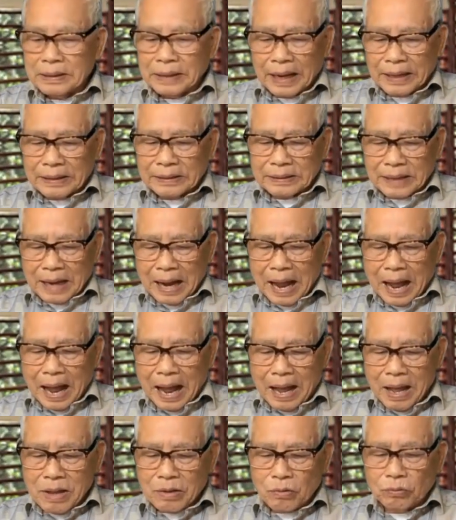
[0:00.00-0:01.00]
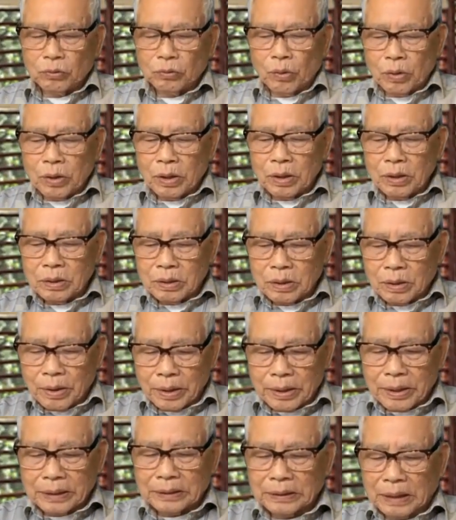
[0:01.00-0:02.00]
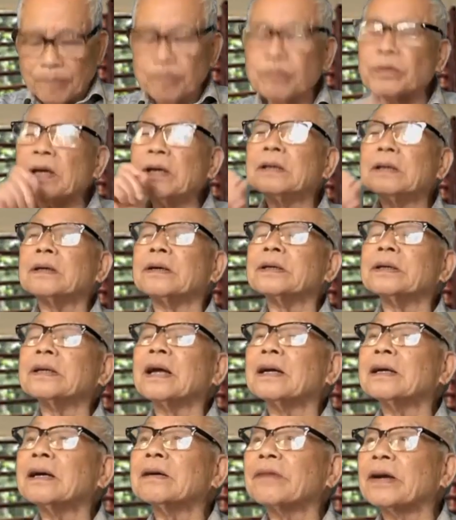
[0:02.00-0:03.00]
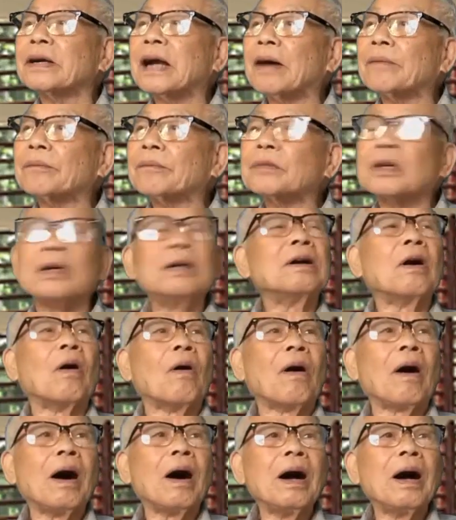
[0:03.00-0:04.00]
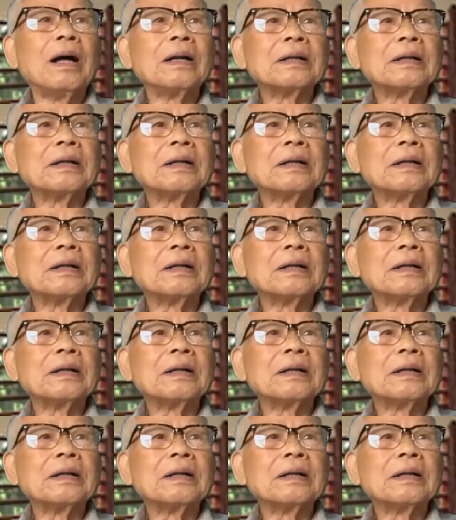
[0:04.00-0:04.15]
Thành ra chúng tôi gửi cái tâm thư của nhà nước Việt Nam, thư ngỏ,